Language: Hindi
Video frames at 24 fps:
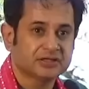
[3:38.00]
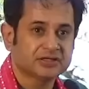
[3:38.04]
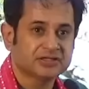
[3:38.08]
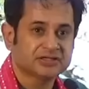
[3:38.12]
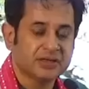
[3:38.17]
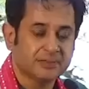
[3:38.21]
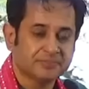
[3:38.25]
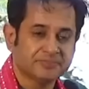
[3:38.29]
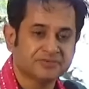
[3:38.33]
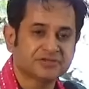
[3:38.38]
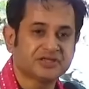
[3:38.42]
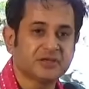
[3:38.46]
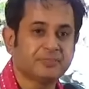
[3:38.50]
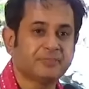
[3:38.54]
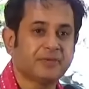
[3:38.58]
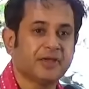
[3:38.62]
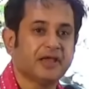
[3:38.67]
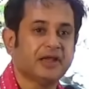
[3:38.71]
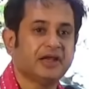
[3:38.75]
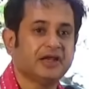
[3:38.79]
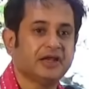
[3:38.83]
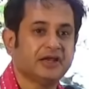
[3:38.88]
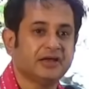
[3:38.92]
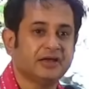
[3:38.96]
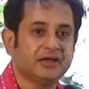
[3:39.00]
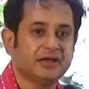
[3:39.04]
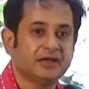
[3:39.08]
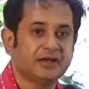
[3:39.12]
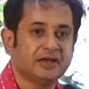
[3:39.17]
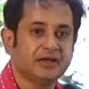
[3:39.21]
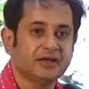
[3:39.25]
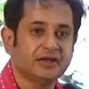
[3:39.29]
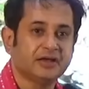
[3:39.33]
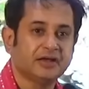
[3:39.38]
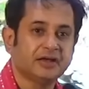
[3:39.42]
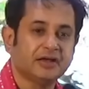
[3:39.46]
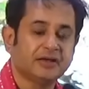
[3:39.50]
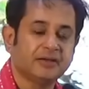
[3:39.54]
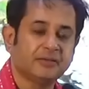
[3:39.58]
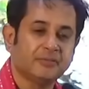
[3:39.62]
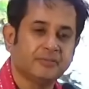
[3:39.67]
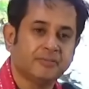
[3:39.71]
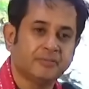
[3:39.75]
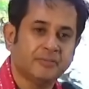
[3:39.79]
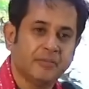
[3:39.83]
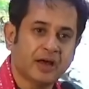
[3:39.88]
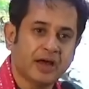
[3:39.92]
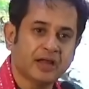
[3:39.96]
सबसे पहले
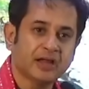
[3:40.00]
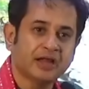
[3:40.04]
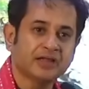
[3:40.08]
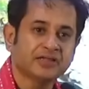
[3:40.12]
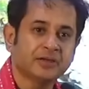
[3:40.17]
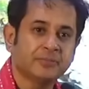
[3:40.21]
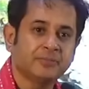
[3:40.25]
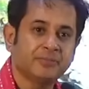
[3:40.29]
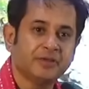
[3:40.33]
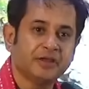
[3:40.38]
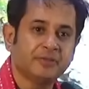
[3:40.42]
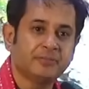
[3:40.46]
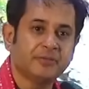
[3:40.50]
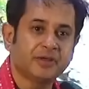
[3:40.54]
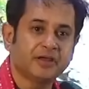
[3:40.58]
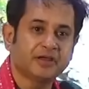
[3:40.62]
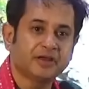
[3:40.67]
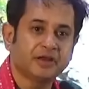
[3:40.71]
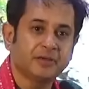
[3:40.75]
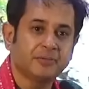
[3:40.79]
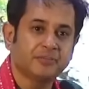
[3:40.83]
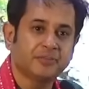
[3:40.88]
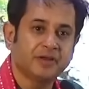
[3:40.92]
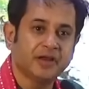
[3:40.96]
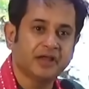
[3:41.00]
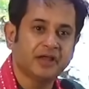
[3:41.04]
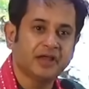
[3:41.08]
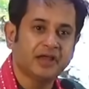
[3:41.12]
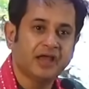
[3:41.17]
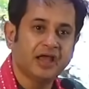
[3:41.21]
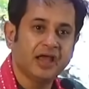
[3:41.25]
महाराजा वीर विक्रम ने